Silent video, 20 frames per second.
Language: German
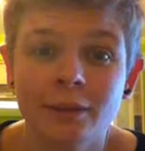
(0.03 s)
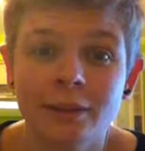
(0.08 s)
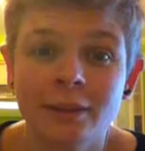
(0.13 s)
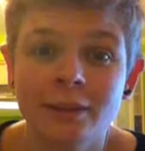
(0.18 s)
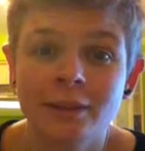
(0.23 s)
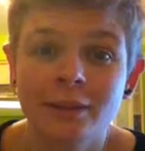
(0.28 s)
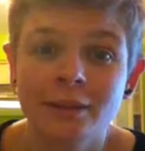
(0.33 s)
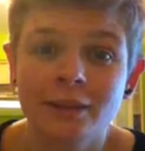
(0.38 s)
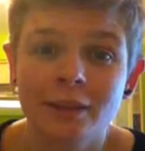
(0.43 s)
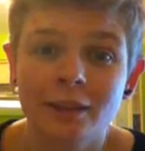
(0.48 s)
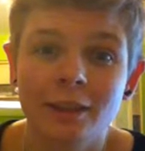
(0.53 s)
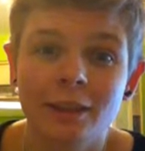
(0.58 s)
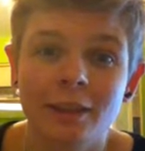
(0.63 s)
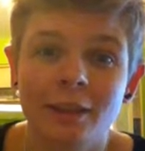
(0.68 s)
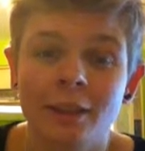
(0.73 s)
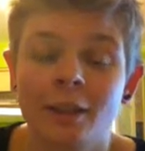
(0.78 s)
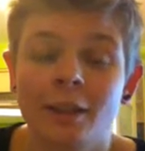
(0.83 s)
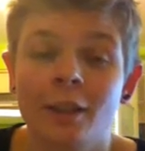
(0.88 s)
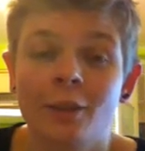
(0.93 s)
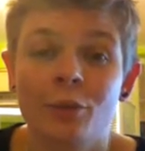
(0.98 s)
Ladies,
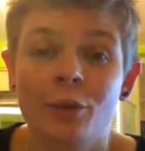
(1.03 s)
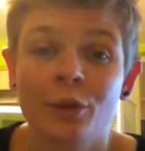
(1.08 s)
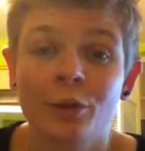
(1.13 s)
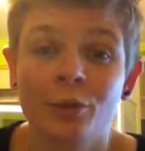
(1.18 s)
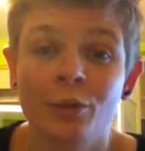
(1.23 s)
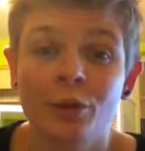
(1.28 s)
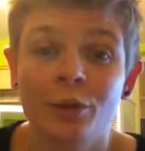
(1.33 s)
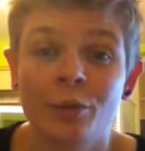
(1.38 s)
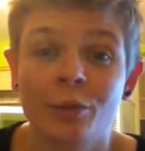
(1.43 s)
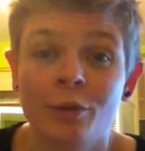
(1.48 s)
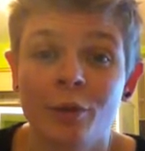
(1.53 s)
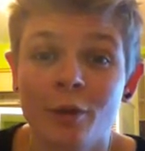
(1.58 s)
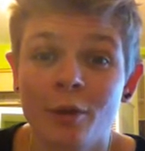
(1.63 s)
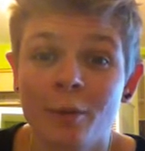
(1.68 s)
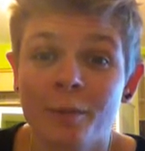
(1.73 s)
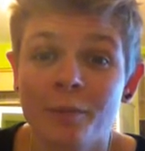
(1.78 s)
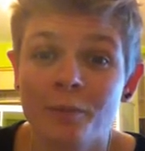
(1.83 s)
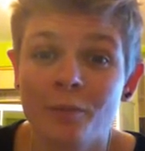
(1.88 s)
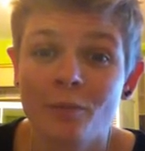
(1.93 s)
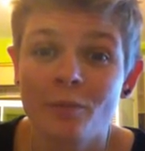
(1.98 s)
ich habe heute Post
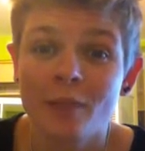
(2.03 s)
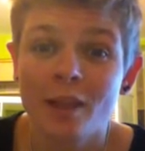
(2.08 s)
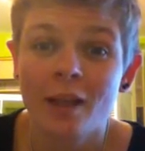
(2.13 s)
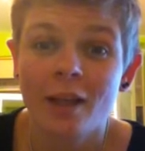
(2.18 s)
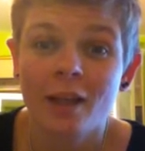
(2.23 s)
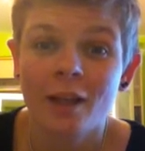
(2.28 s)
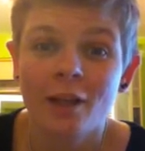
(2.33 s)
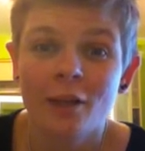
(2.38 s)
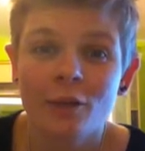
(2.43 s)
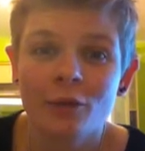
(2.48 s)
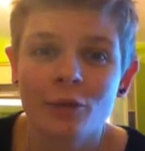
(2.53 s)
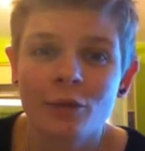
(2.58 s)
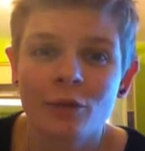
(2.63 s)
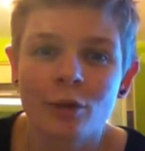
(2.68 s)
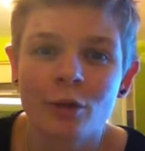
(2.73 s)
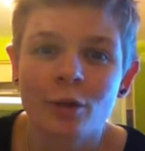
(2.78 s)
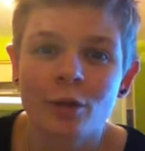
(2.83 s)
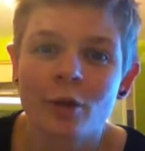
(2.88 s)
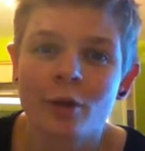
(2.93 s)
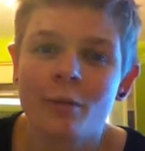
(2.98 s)
bekommen
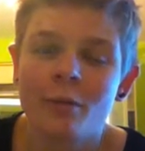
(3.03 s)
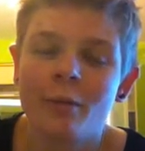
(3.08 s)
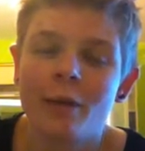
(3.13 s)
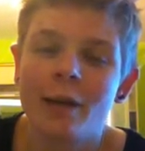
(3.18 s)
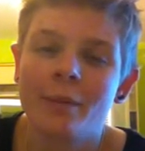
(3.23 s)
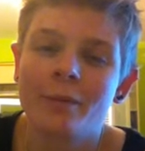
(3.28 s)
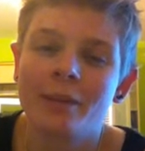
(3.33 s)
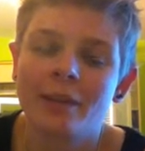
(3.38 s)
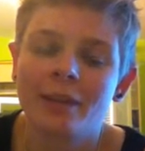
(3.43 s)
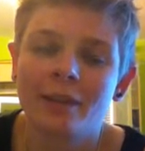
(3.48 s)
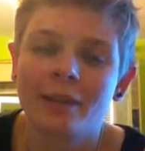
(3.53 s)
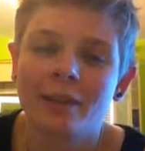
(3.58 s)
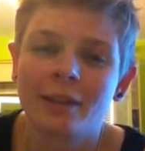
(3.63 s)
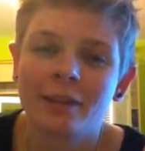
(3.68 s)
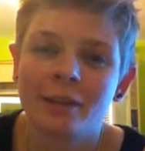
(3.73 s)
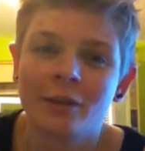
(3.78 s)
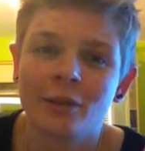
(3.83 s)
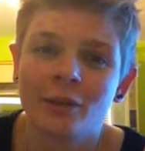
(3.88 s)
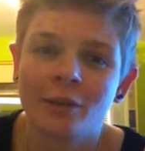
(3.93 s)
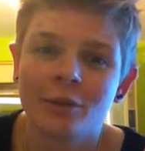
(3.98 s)
vom
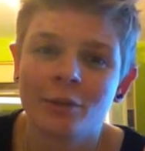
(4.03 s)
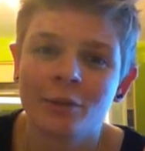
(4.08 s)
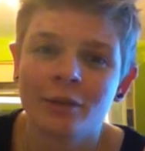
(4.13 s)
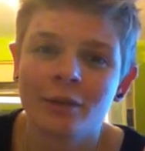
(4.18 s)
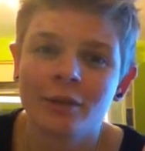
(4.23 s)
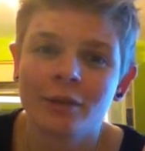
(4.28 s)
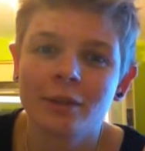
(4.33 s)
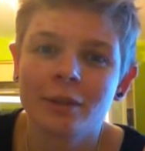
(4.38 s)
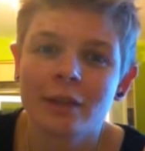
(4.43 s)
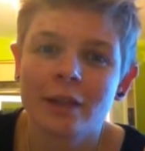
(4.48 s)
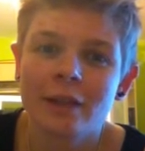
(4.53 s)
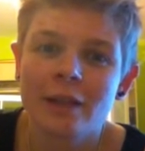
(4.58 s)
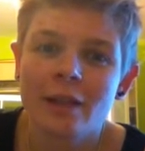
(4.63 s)
Amtsgericht in Dortmund.